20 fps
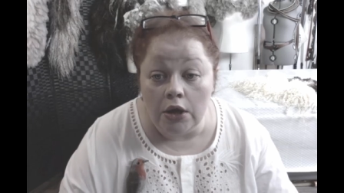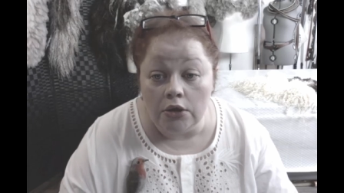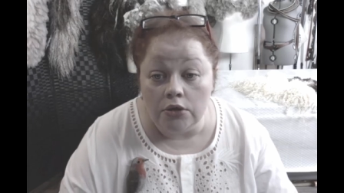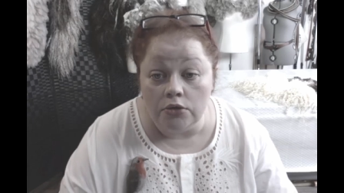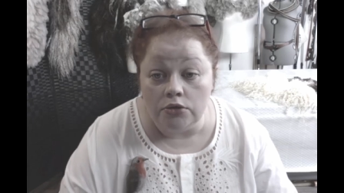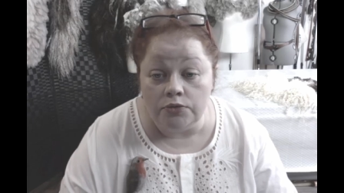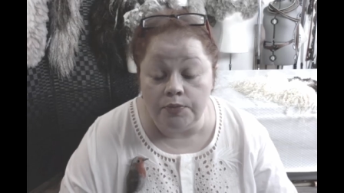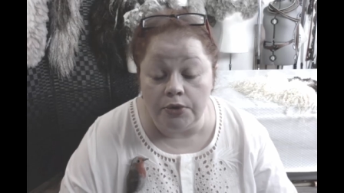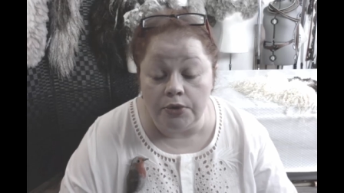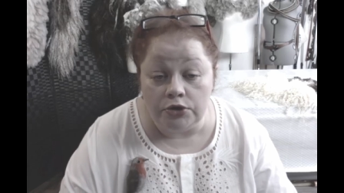То
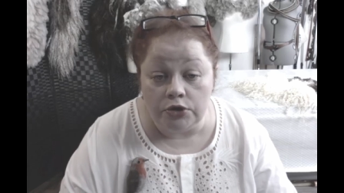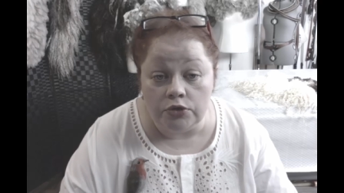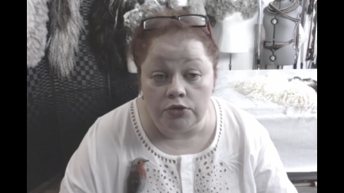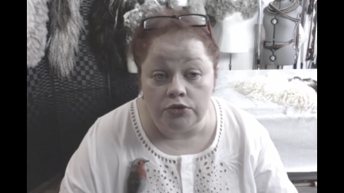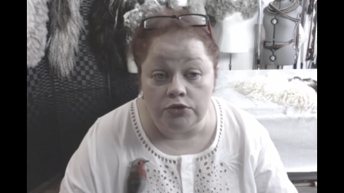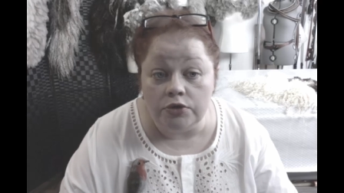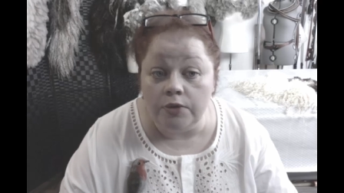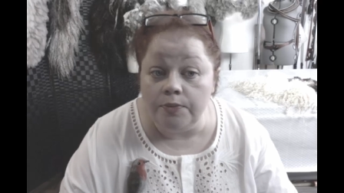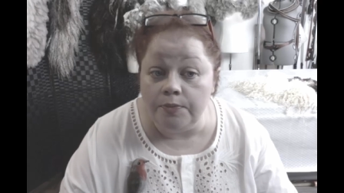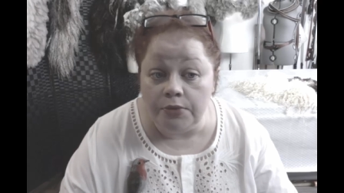есть,
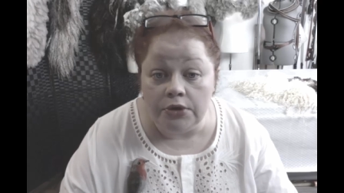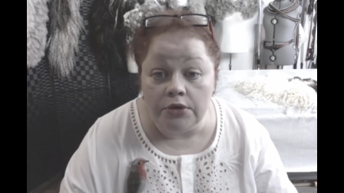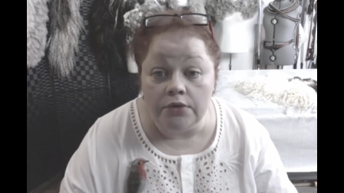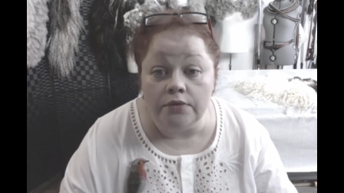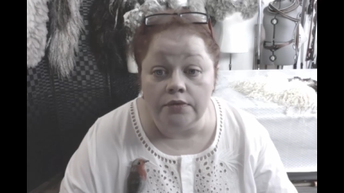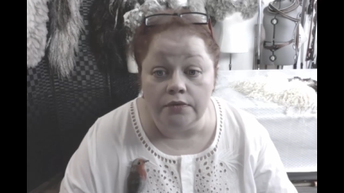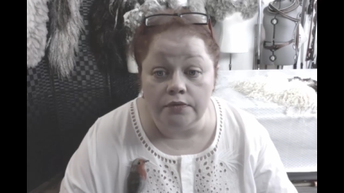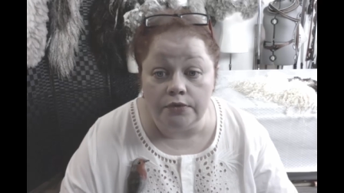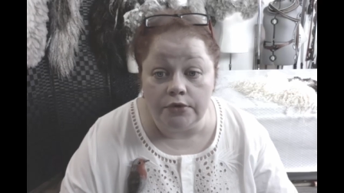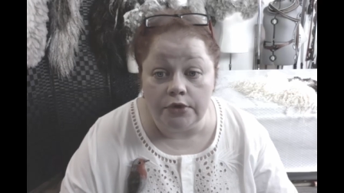пожалуйста,
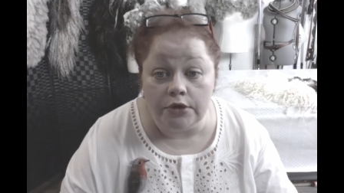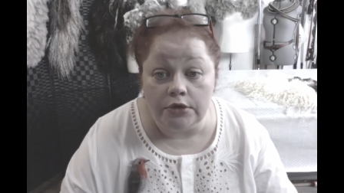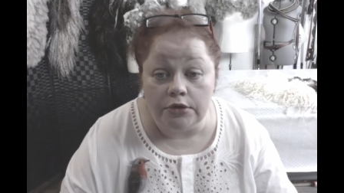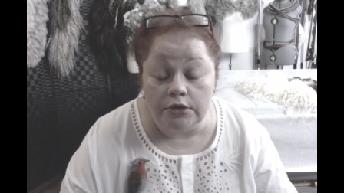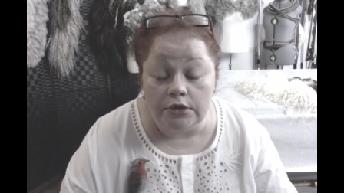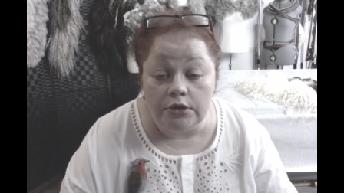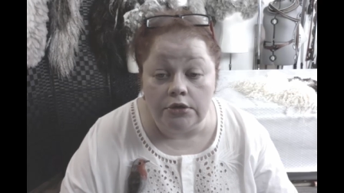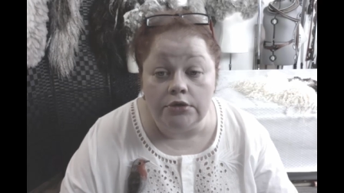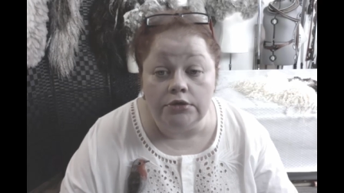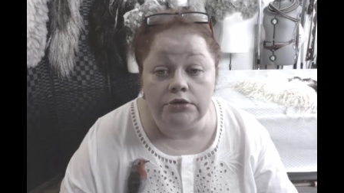первый
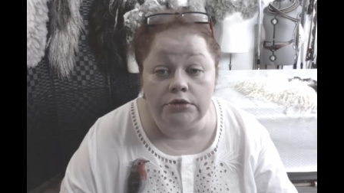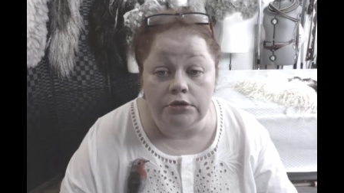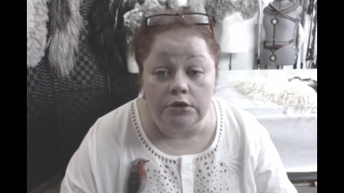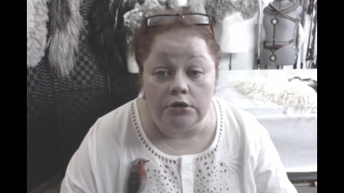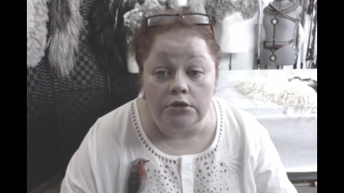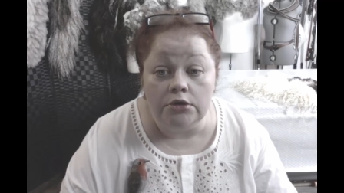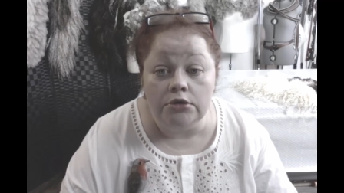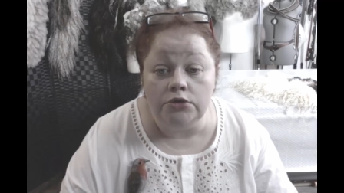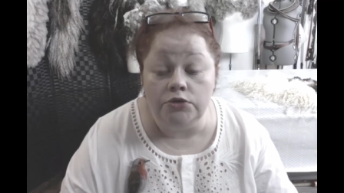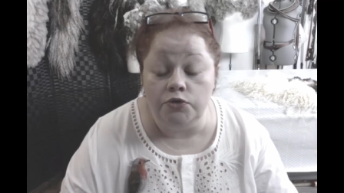воротник
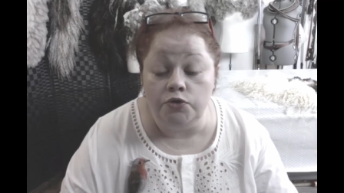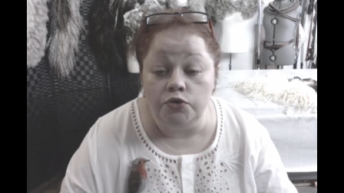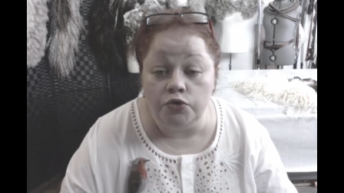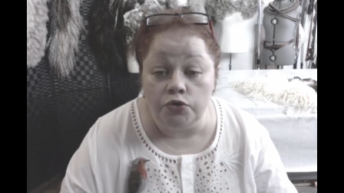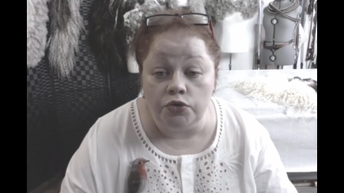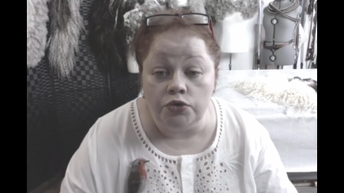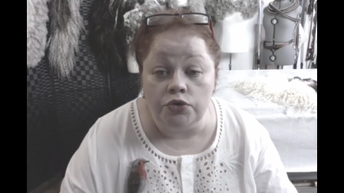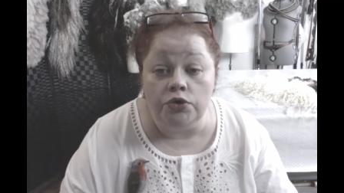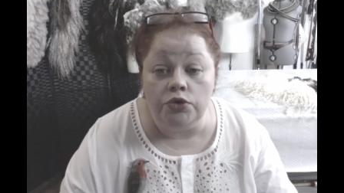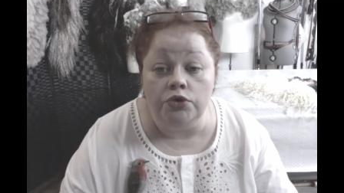сделайте
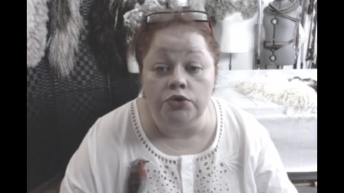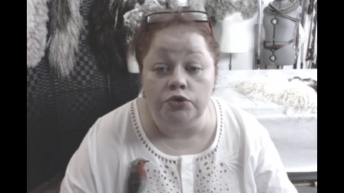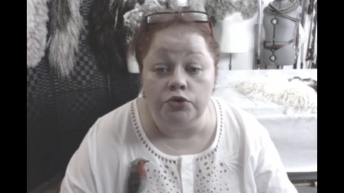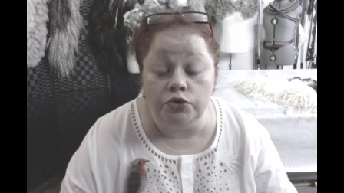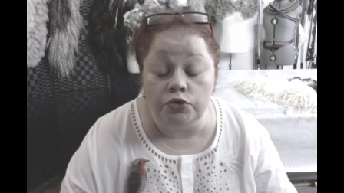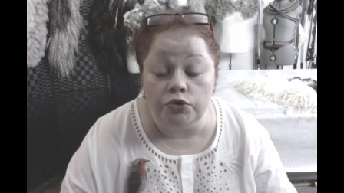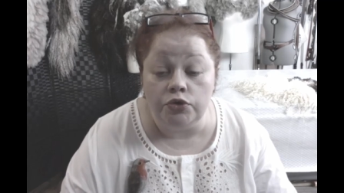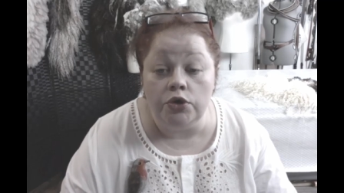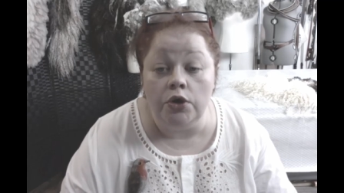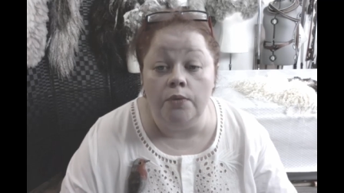
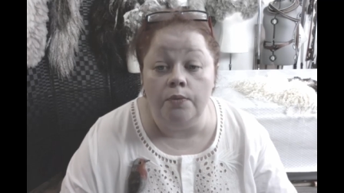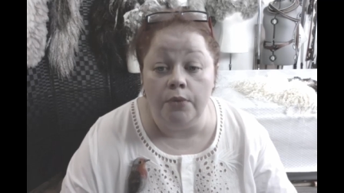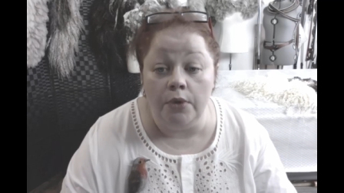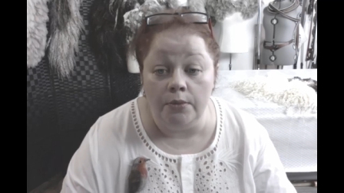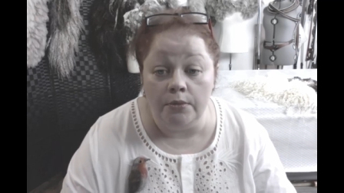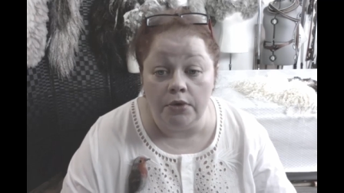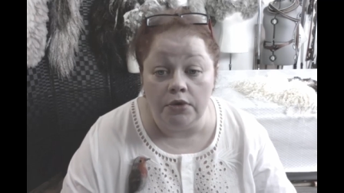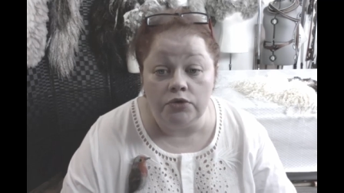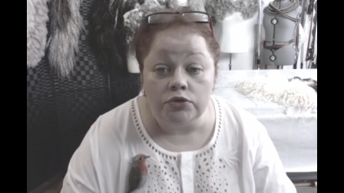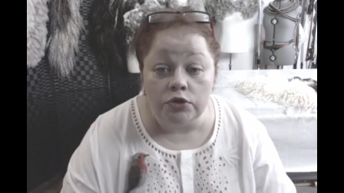четко-четко по
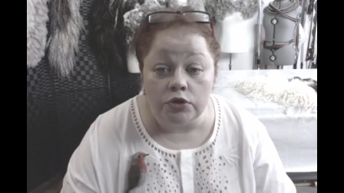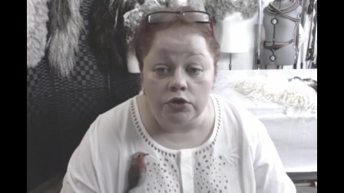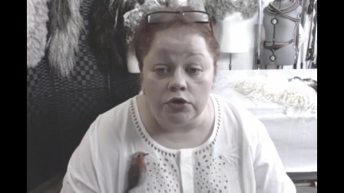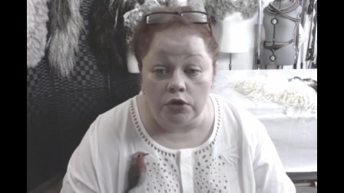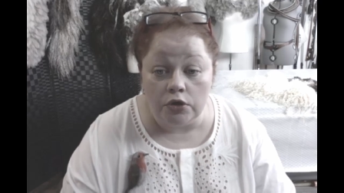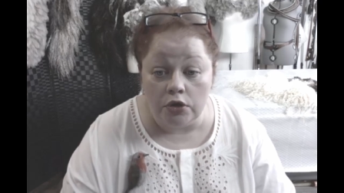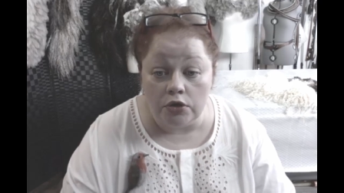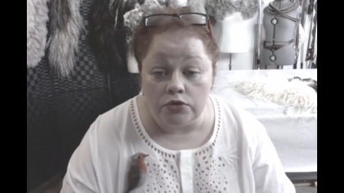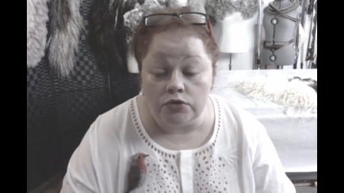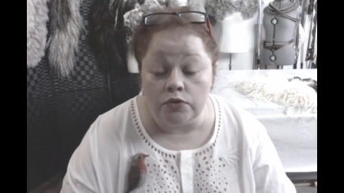
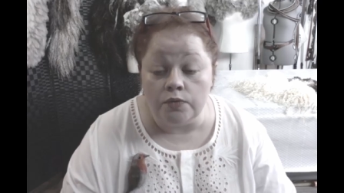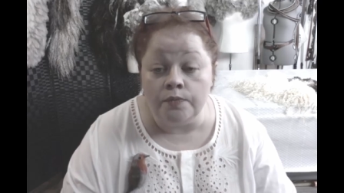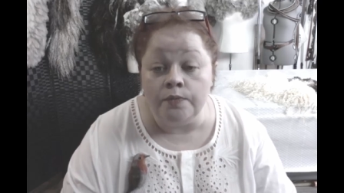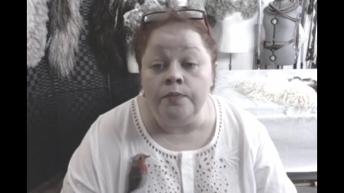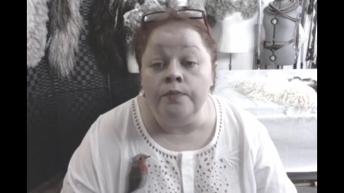мастер-классу